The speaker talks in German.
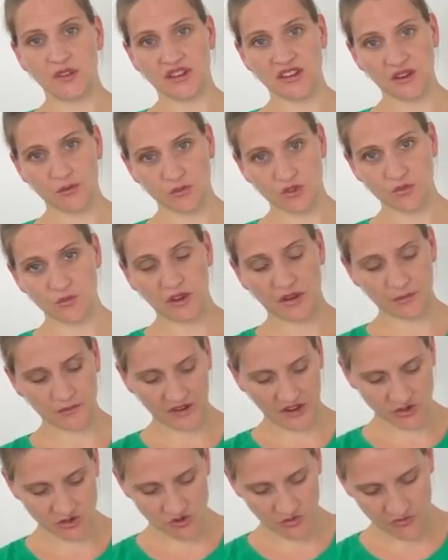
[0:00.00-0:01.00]
bei denen muss man
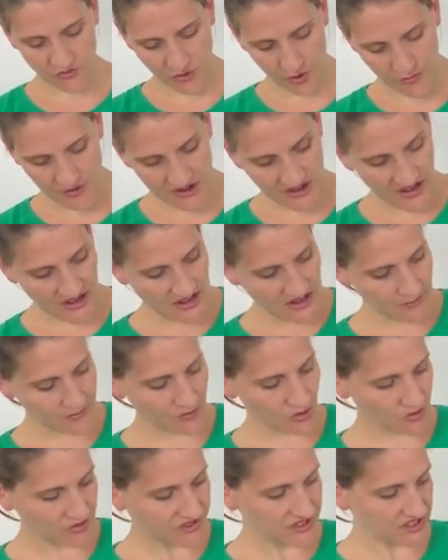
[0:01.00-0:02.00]
ganz schön fummeln
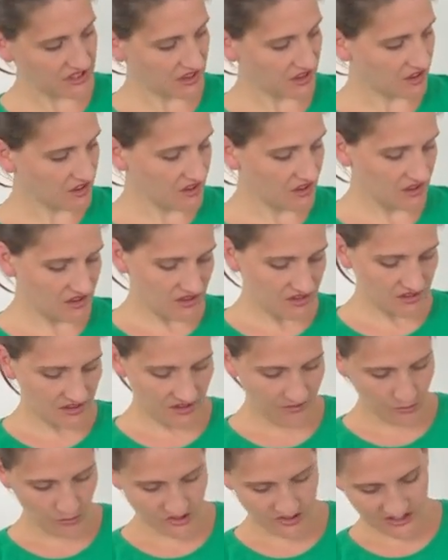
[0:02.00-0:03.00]
erlebt und die hier,
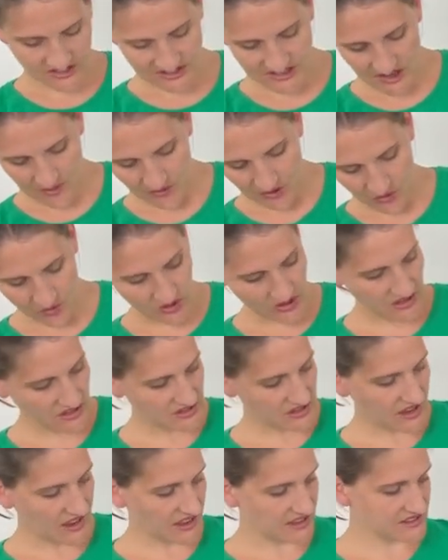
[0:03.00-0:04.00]
da muss ich das einfach nur hier
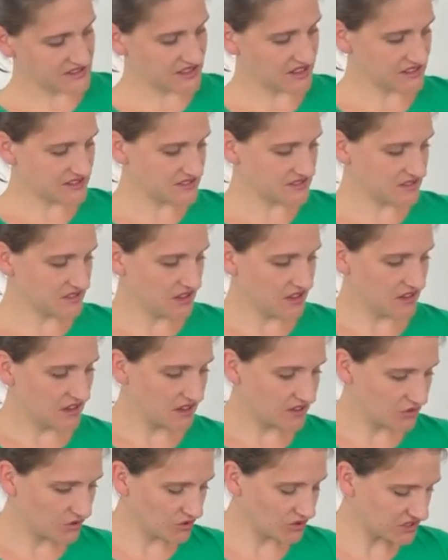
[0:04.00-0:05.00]
hinten einsetzen,
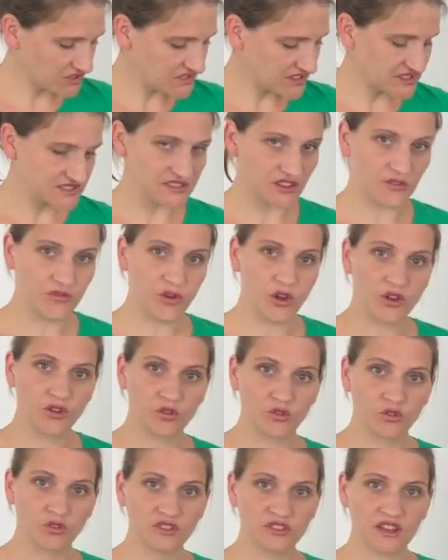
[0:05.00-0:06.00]
dann drücke ich das nach vorne
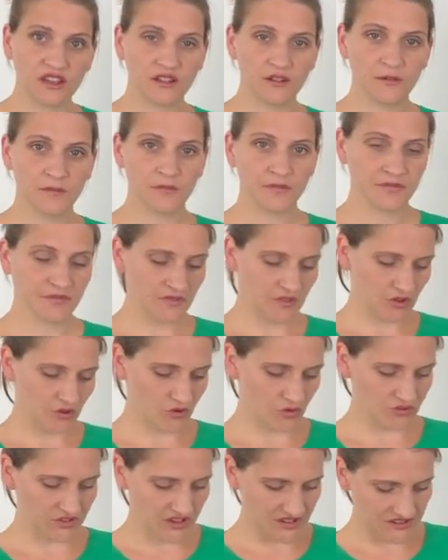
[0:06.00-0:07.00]
runter
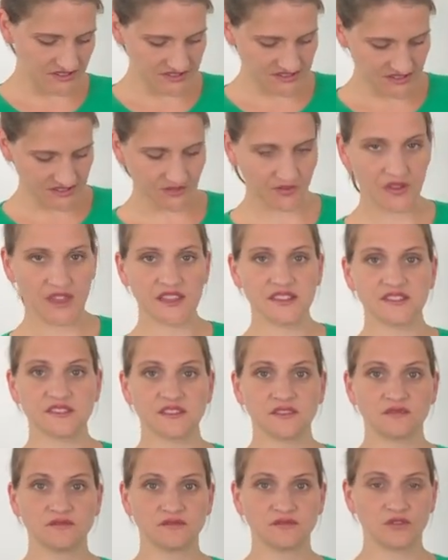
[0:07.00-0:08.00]
und dann ist das
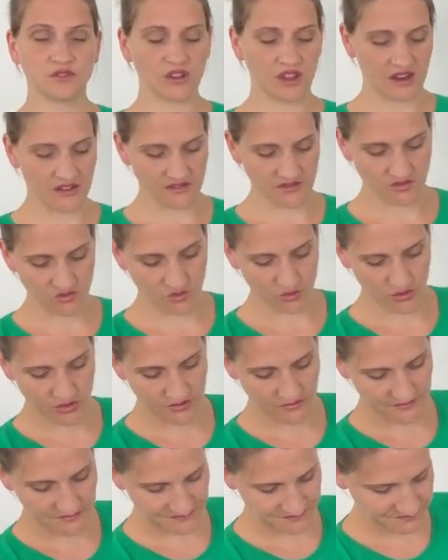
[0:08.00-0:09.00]
fest und alles gut.
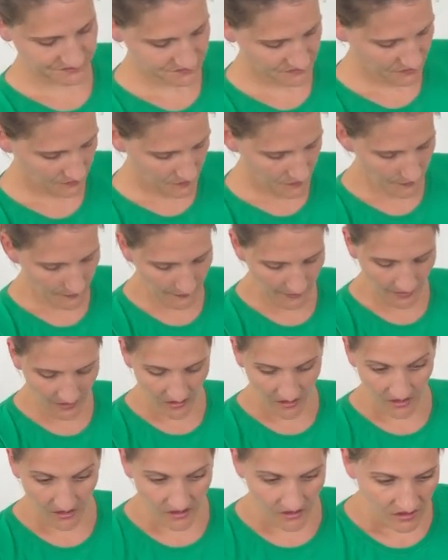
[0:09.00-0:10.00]

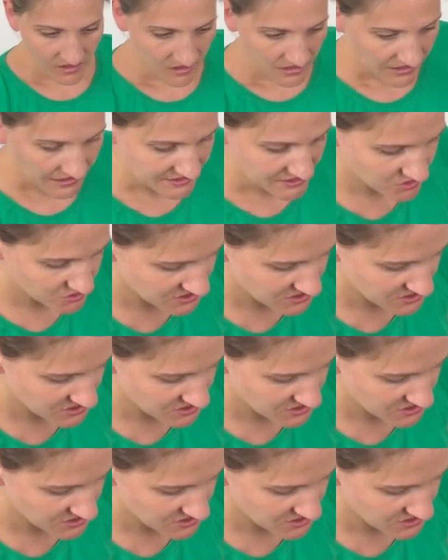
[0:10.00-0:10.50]
Ein